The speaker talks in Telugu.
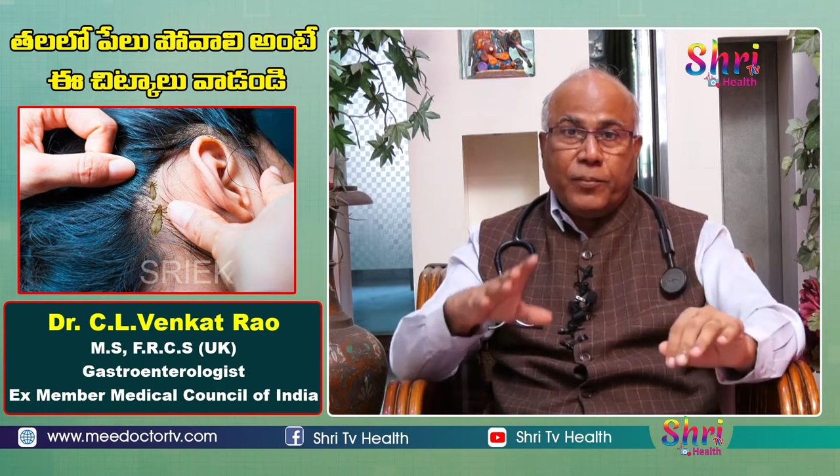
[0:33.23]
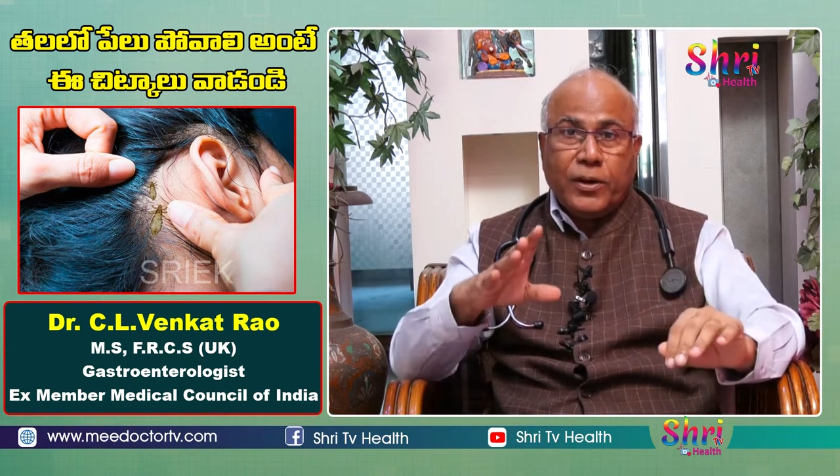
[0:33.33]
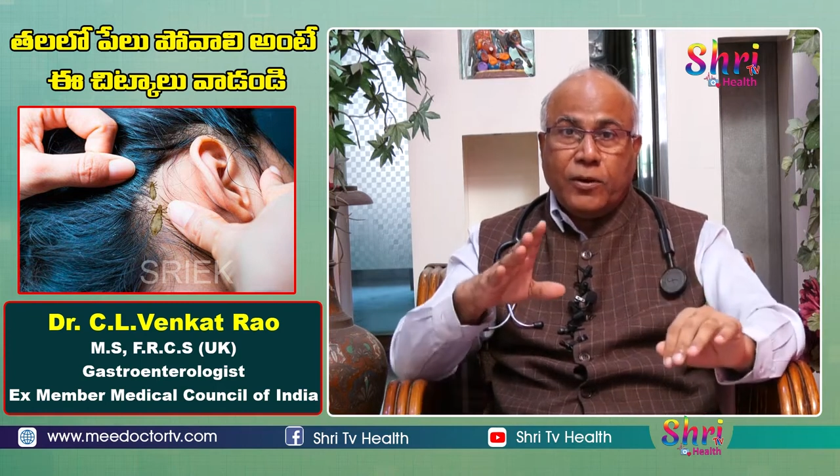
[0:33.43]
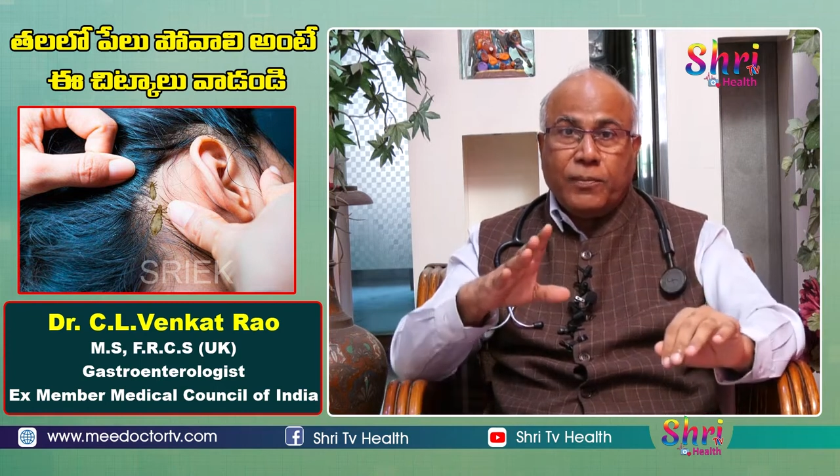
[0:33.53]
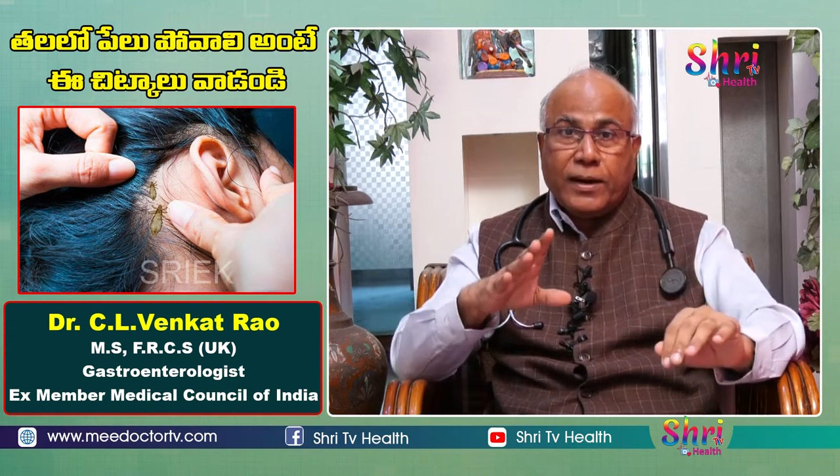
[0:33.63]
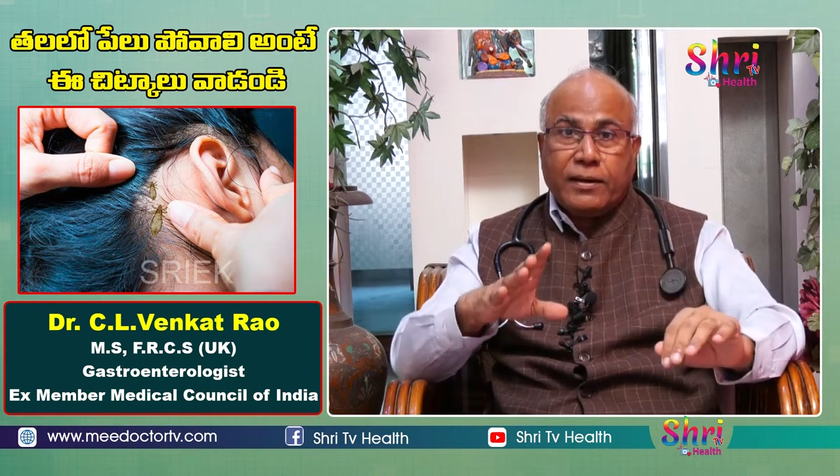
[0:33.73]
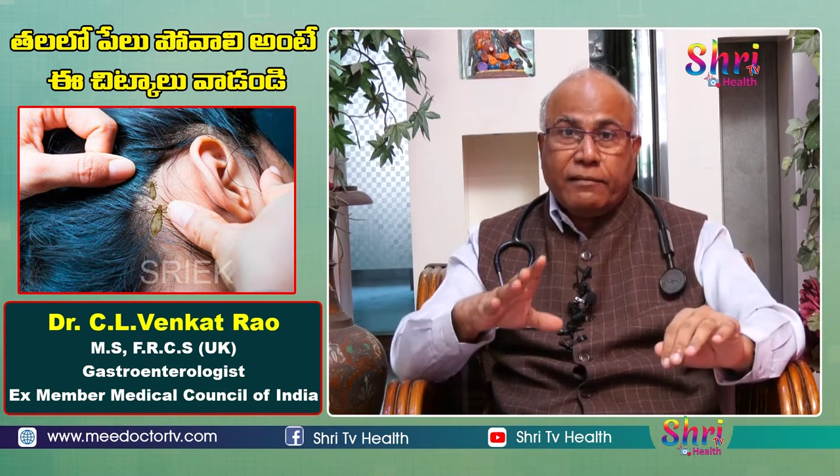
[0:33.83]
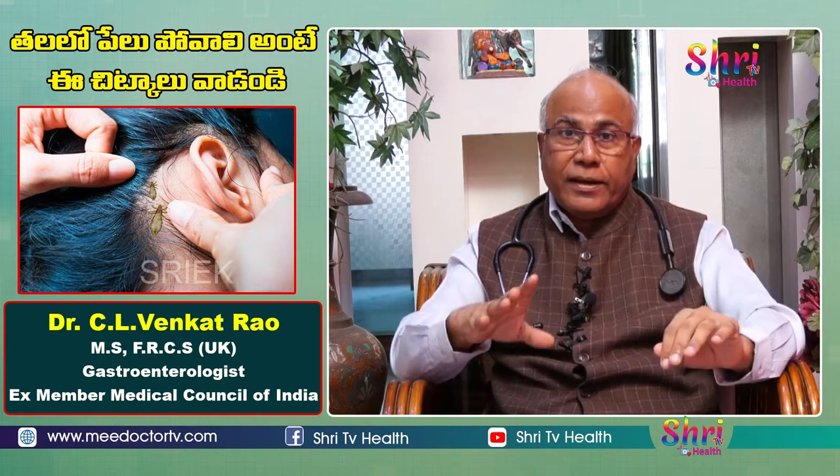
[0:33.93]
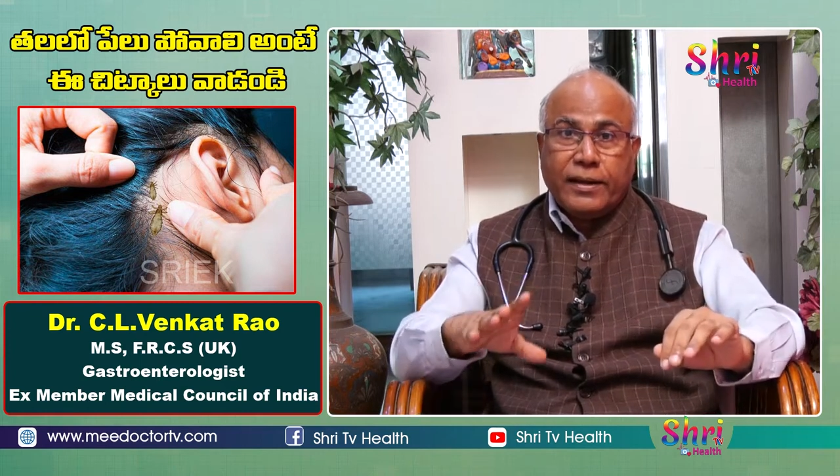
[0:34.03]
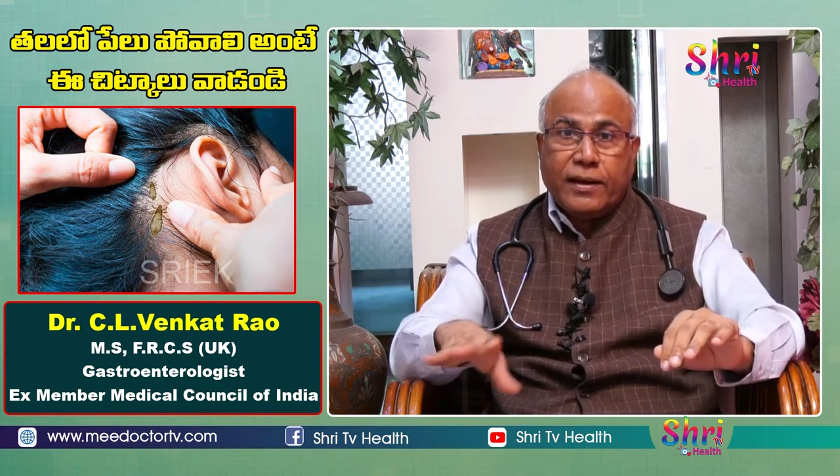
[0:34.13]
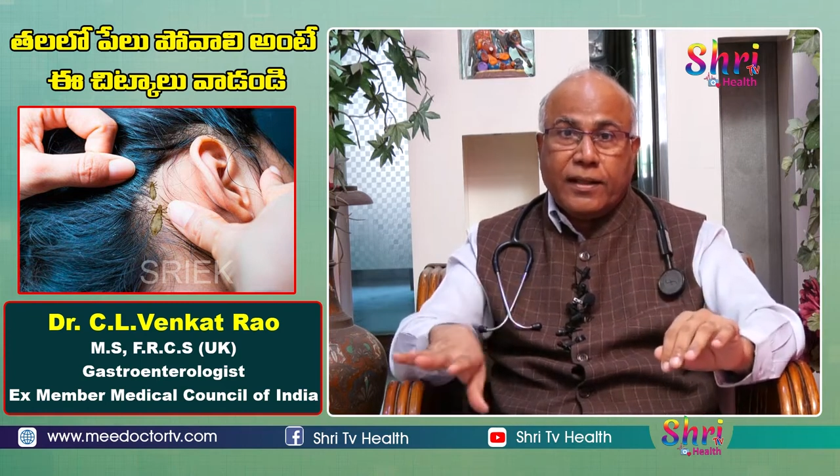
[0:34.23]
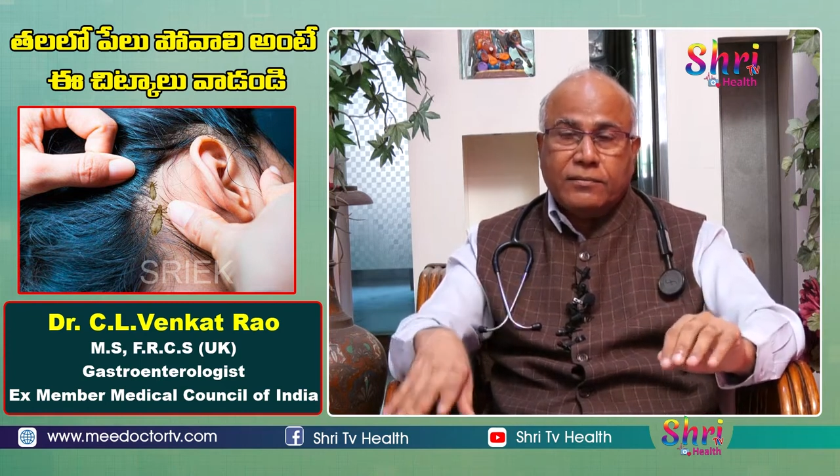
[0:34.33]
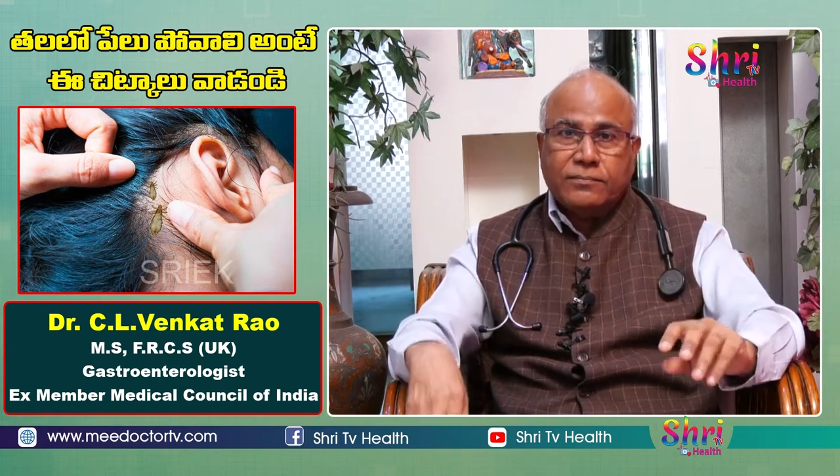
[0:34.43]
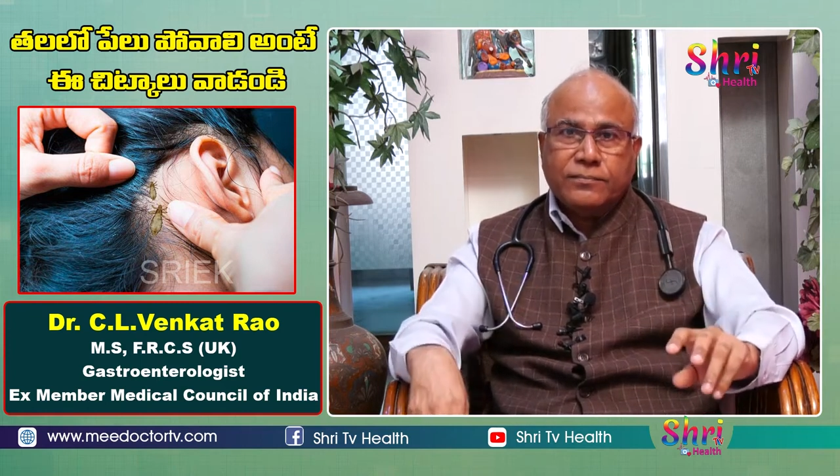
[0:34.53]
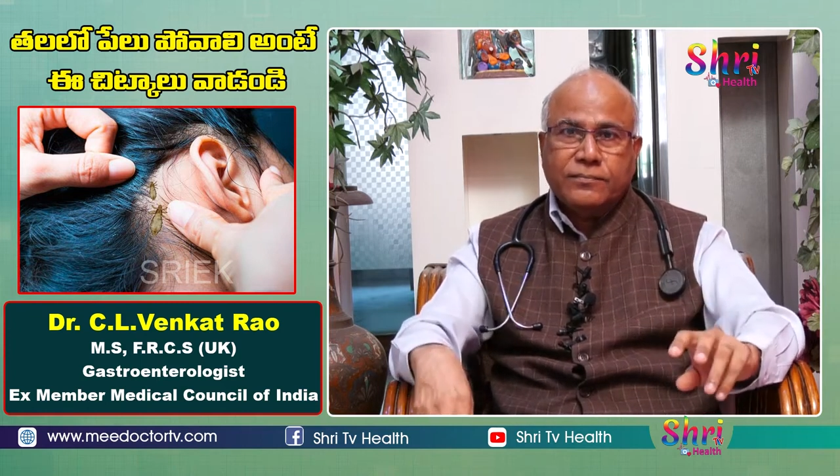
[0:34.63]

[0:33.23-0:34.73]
పేలు పట్టవని కాదు